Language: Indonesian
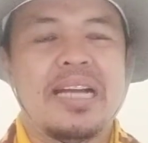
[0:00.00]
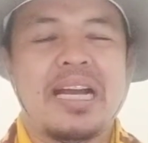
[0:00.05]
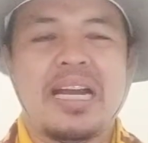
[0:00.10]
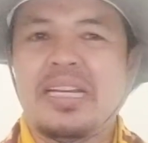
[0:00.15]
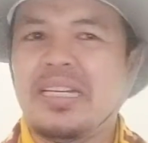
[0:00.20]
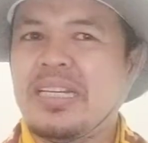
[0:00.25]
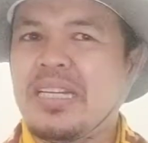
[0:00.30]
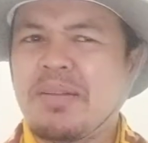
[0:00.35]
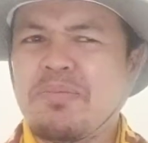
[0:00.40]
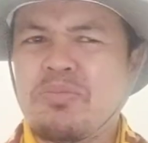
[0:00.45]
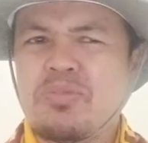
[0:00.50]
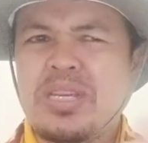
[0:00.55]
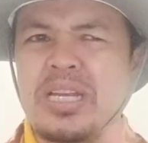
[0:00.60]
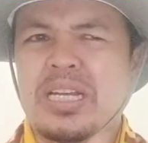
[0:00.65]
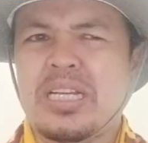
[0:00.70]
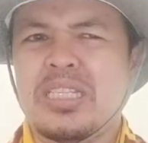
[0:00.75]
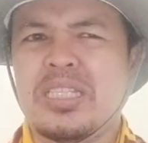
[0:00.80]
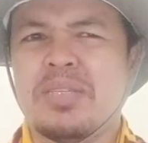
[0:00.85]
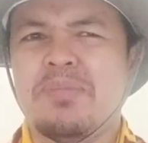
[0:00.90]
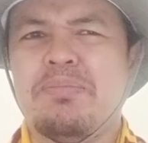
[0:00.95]
Anda punya
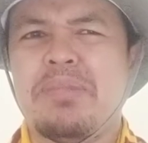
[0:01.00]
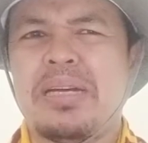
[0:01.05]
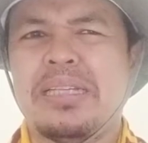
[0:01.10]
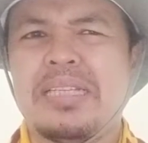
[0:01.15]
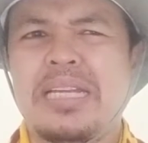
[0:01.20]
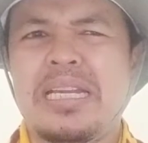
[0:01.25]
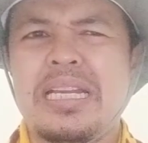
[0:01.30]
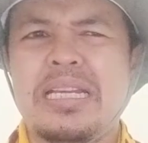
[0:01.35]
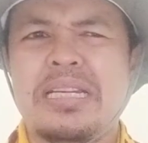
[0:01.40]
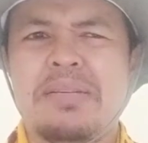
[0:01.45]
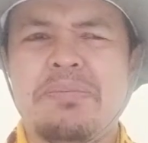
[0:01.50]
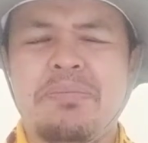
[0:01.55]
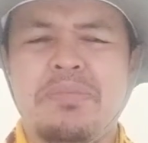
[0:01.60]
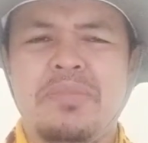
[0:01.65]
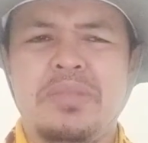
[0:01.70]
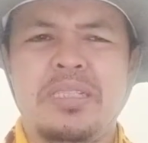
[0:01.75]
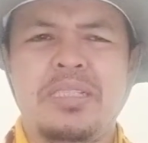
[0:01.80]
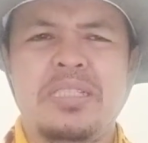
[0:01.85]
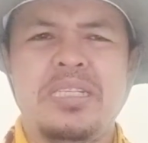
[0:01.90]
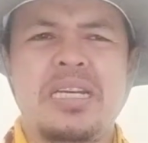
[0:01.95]
kesempatan
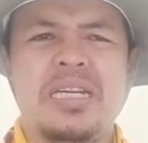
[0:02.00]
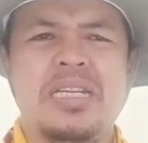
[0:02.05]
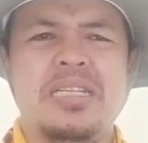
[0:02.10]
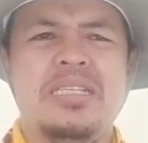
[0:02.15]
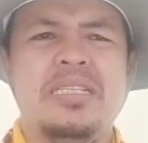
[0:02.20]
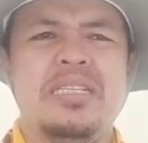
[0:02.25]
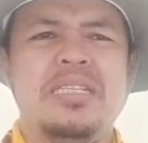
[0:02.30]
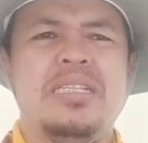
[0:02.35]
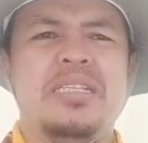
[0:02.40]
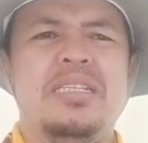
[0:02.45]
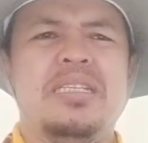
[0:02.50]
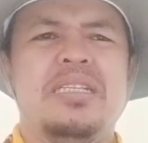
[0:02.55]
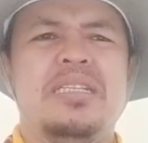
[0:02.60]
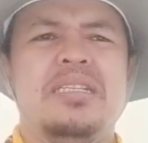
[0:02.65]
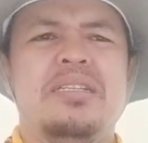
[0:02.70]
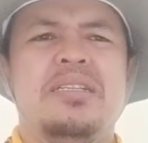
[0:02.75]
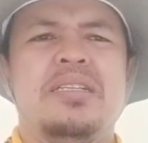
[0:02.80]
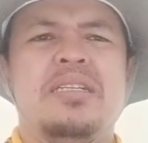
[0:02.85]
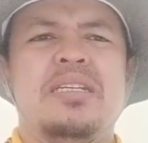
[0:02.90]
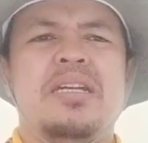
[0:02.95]

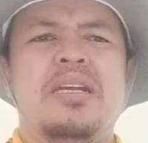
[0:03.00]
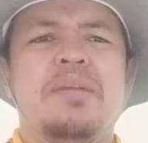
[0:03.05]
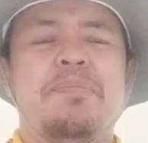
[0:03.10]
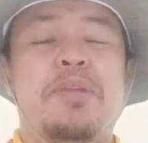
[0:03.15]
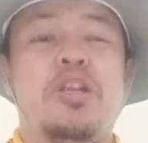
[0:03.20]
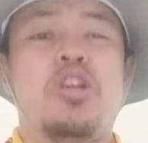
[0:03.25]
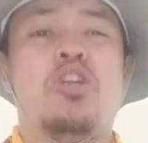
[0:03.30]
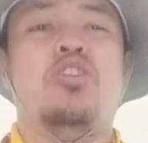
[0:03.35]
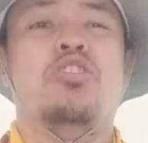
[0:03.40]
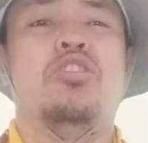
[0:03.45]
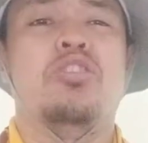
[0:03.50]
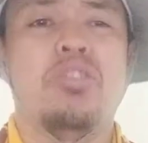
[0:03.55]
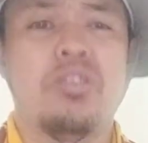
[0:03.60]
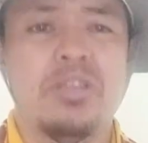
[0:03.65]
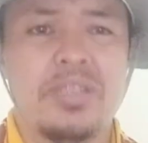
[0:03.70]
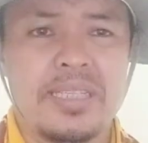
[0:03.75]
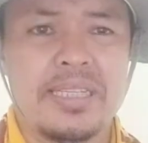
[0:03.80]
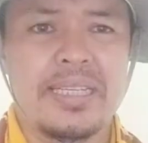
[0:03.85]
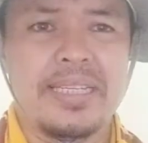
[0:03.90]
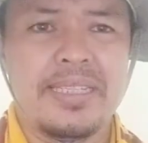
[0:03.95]
menjadi
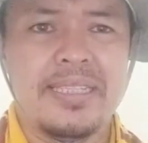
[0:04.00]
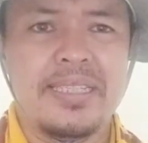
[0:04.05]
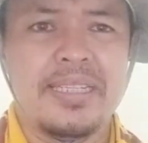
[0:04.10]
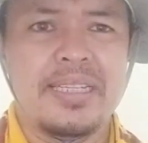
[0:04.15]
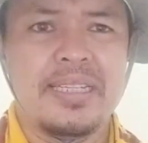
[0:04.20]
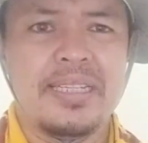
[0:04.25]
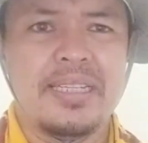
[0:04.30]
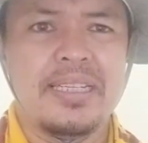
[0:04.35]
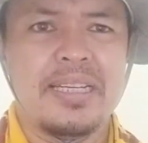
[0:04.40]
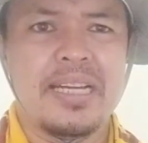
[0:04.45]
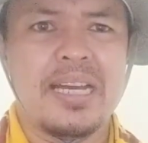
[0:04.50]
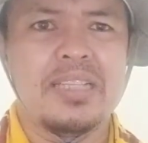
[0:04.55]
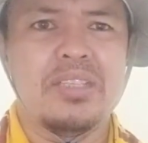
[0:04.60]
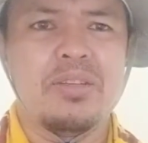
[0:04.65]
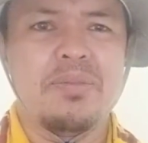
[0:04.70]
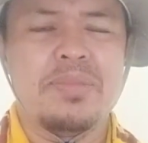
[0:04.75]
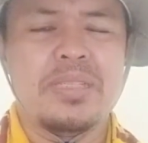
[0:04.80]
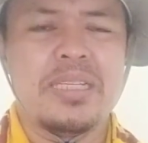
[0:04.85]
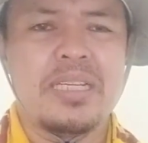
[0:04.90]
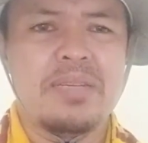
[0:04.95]
penonton saja
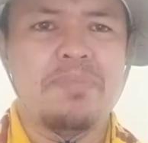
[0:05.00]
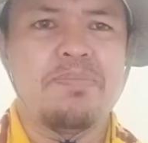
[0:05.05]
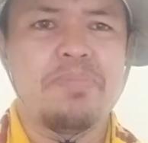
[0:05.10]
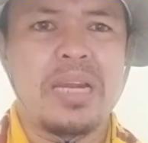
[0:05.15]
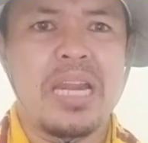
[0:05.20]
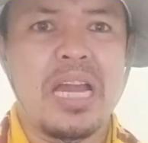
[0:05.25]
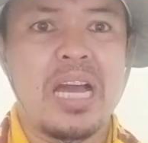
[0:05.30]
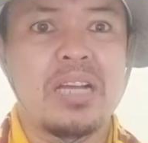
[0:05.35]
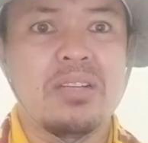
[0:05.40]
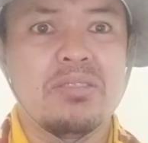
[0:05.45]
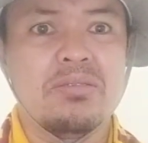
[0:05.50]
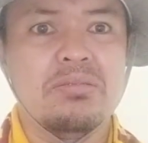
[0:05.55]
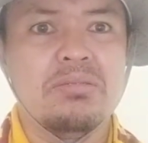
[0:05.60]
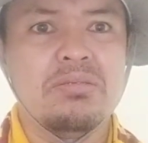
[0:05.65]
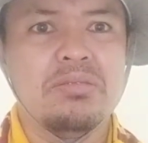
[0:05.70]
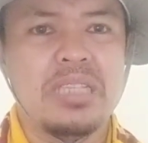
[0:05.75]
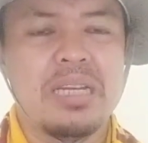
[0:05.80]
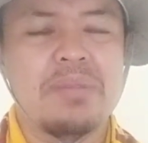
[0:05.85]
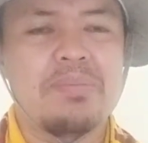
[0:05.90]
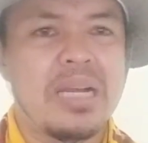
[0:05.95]
atau menjadi
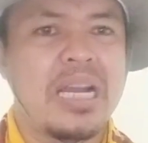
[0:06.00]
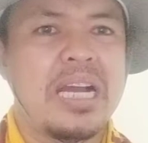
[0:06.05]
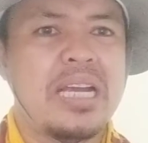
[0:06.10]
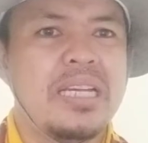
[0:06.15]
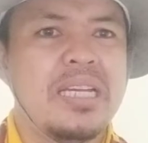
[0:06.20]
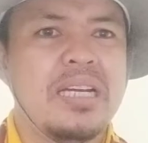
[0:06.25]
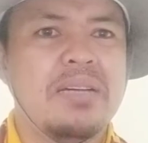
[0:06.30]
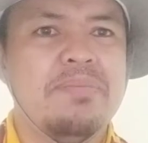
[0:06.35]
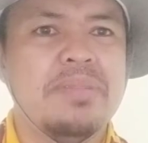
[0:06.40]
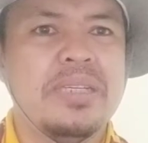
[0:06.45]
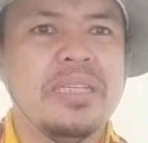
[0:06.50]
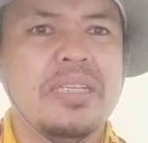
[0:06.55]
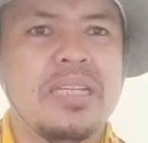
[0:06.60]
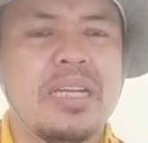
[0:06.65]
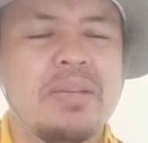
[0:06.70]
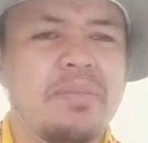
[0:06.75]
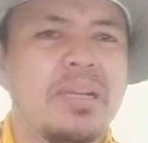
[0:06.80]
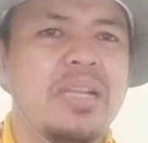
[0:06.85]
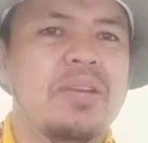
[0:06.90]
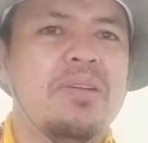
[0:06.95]
pelaku yang menghadapi
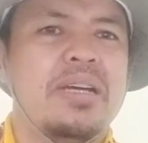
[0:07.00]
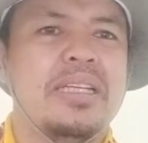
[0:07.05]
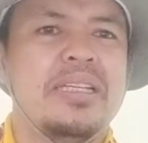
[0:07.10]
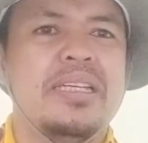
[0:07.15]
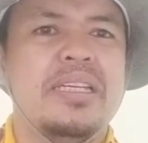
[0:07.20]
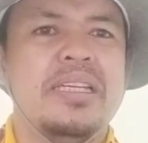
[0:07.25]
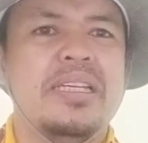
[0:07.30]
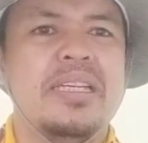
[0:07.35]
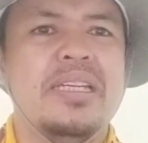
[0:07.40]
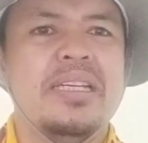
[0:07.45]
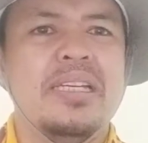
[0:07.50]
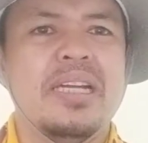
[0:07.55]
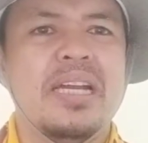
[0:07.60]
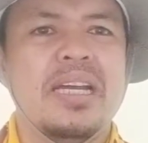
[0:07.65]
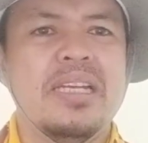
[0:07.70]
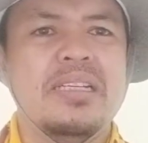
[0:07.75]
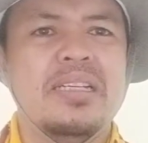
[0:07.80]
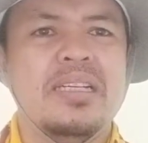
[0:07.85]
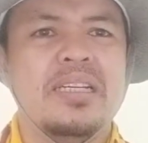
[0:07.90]
dan melewati ini dengan